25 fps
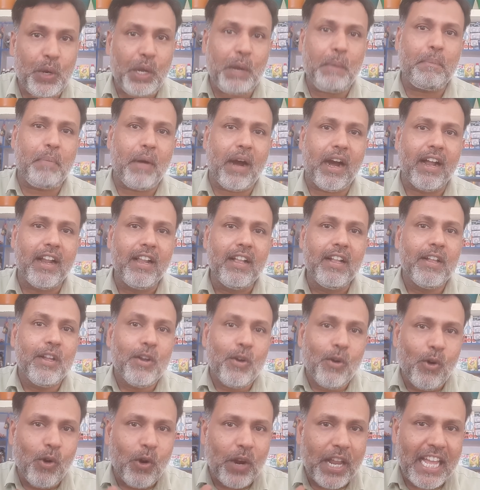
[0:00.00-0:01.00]
குறிப்பாக
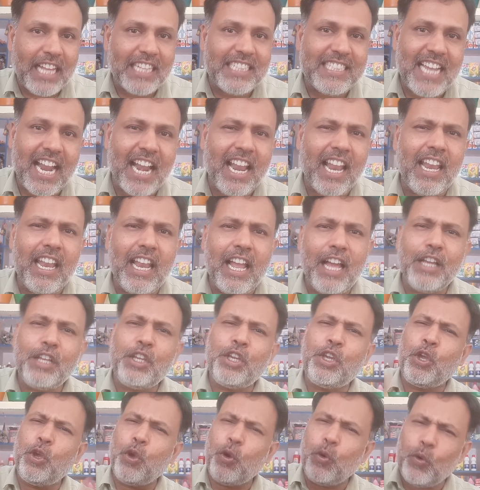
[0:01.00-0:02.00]
உங்களுடைய சேனலில்
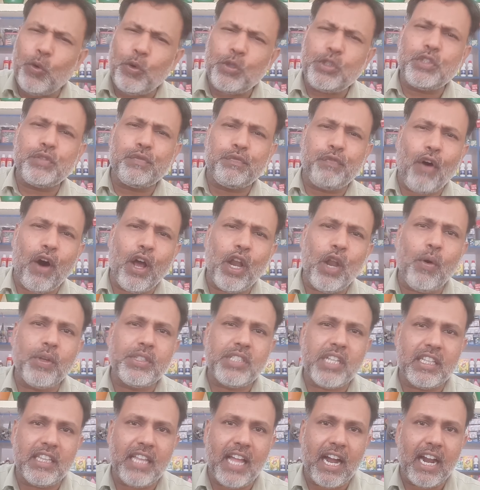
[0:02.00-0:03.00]
ஹியூஜ்
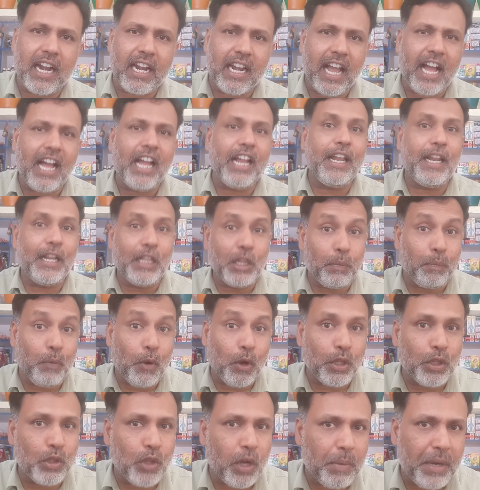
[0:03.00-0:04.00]
ஃபாலோவர்ஸ் இருந்தாங்கன்னா இது
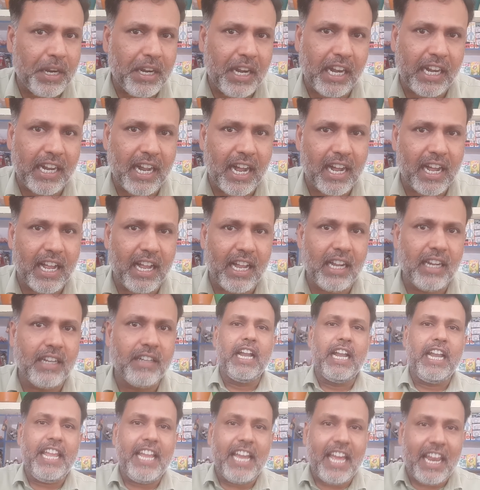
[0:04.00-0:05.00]
பொருந்தும் அப்படின்ட்டு இருக்காங்க
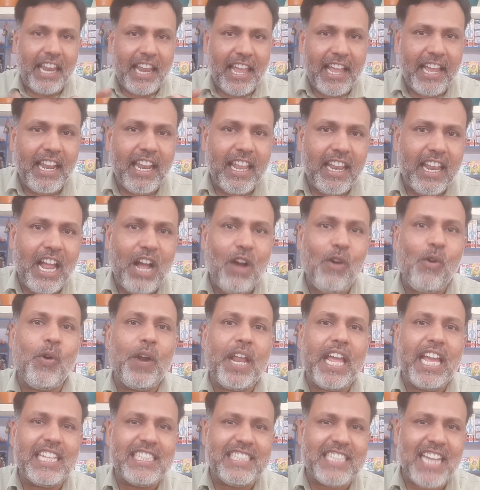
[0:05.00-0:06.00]
நீங்கள் ரெகுலராக
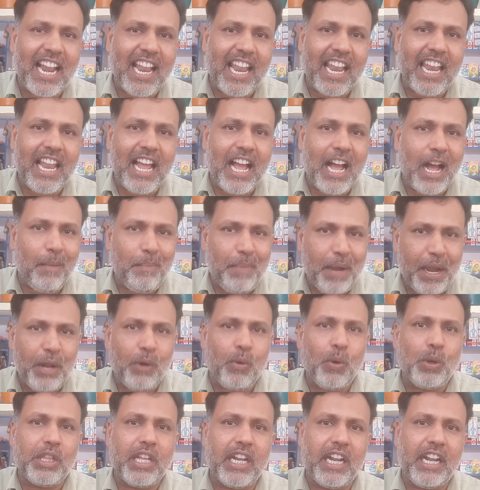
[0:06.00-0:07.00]
உங்களுடைய சேனலில்
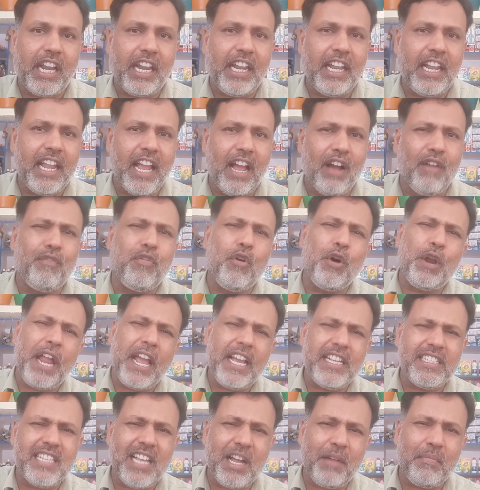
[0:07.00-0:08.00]
அப்டேட் கொடுத்துக்கிட்டு இருக்கீங்க ஃபார்
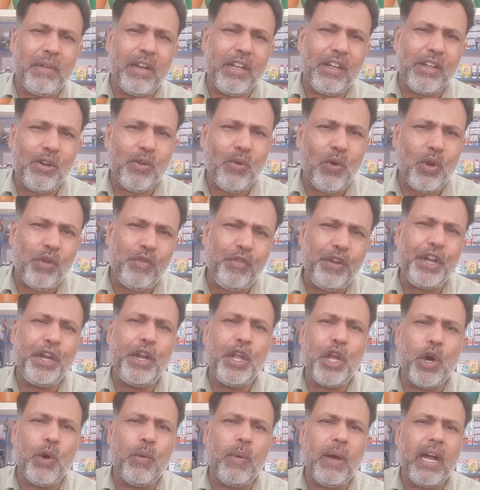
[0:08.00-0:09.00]
எக்ஸாம்பிளுக்கு ஒரு
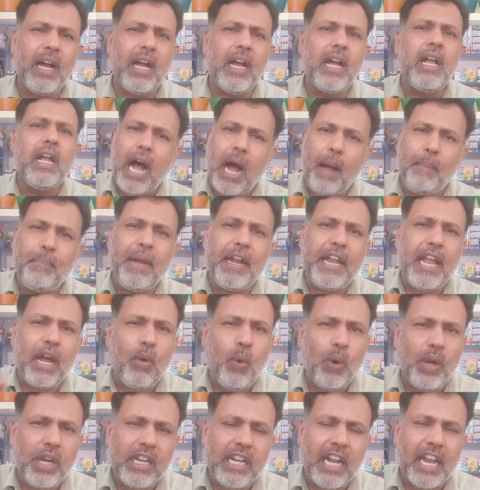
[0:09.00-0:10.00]
வீடியோவை அப்டேட்டாக
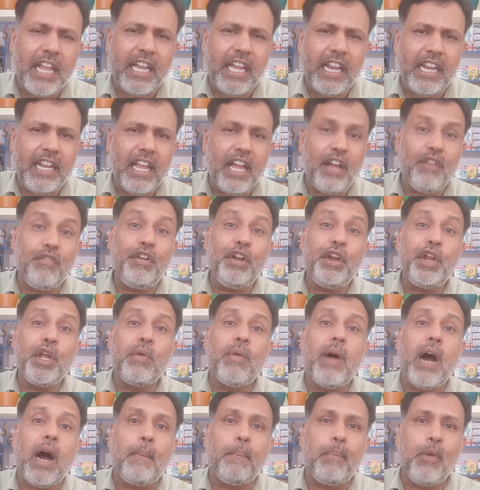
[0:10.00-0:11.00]
கொடுக்குன்னு நினைக்கிறீங்க
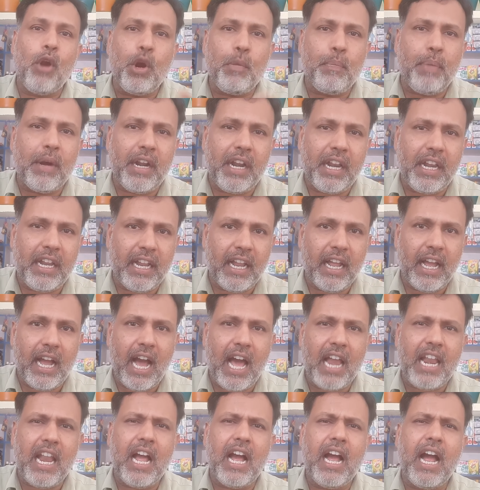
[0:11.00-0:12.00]
வீடியோவை அப்லோட் பண்ணுறீங்க
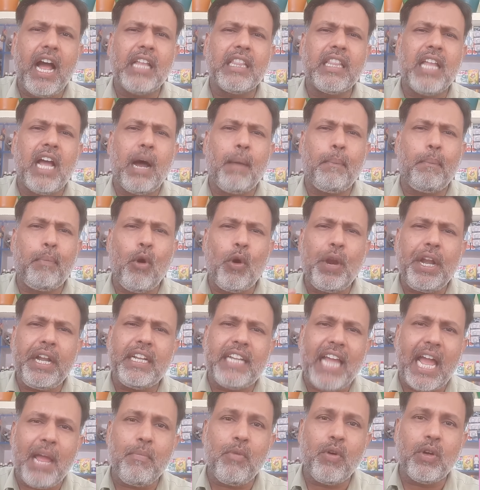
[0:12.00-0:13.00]
ஆனால் அந்த
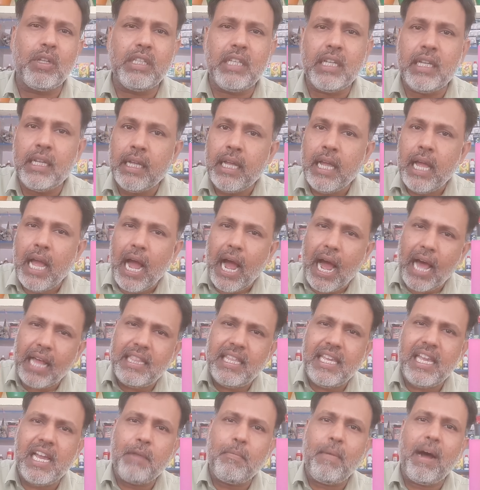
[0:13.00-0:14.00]
அப்லோடிங் டைம் வந்து
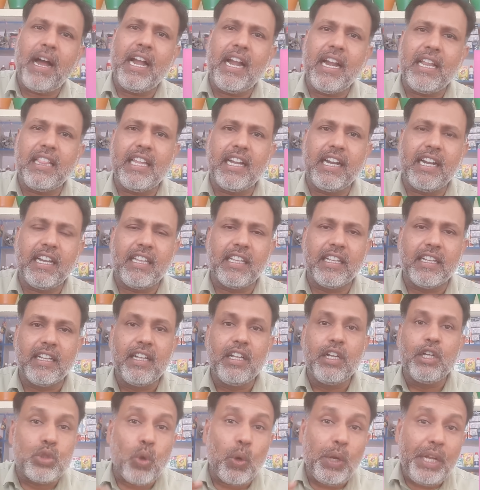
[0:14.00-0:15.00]
அதிகமாக எடுத்துக்கிடுது
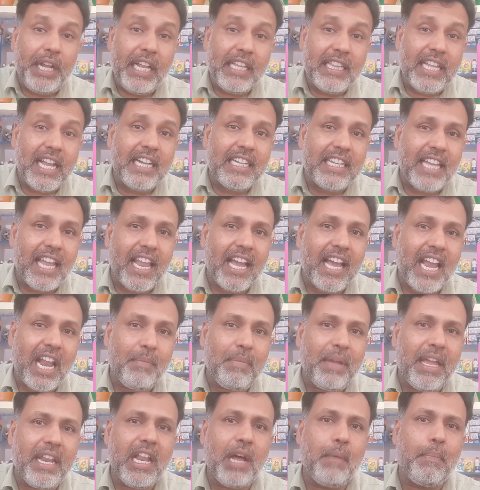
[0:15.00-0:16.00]
ஸோ இதை
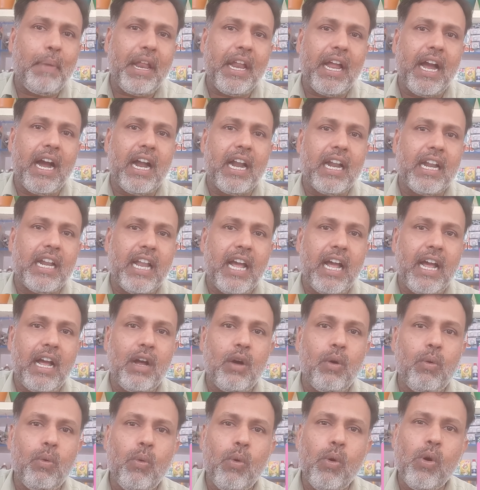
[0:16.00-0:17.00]
டெலகிராம் என்ன பண்ணிருக்காங்கன்னா
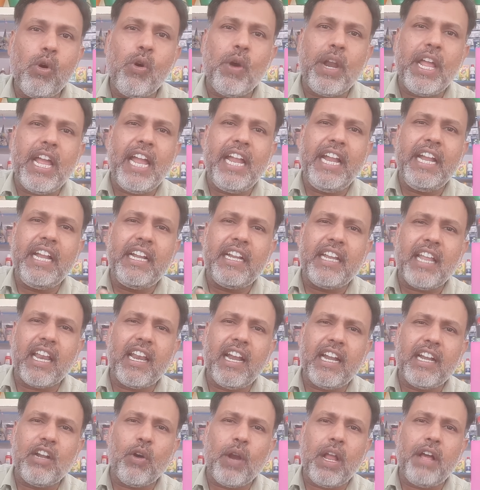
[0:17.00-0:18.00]
உங்களுடைய
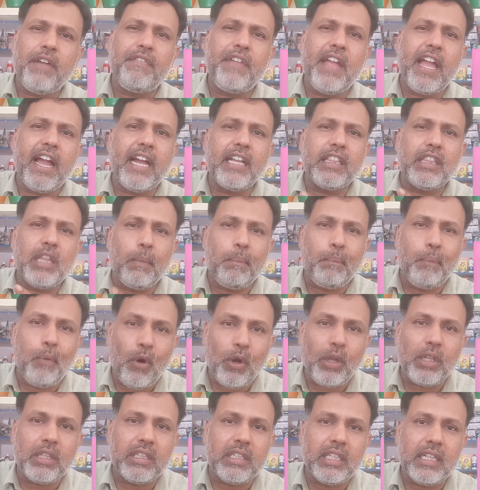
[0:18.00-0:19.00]
இன்டர்நெட்டோட வேகத்தை
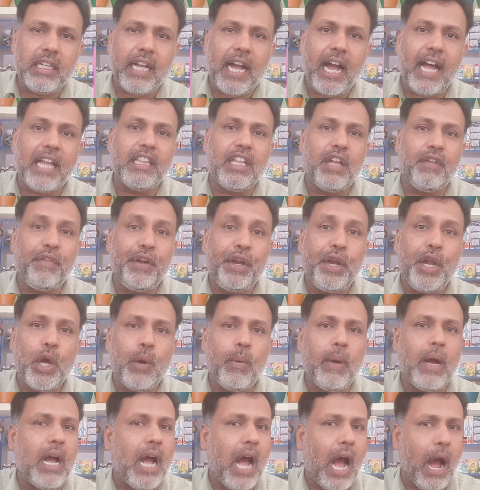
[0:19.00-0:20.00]
பொறுத்து அந்த
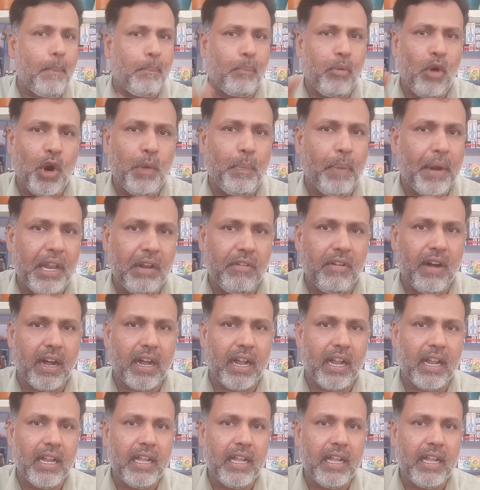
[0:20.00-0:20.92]
வீடியோவை அப்லோட் பண்ணிடுவாங்க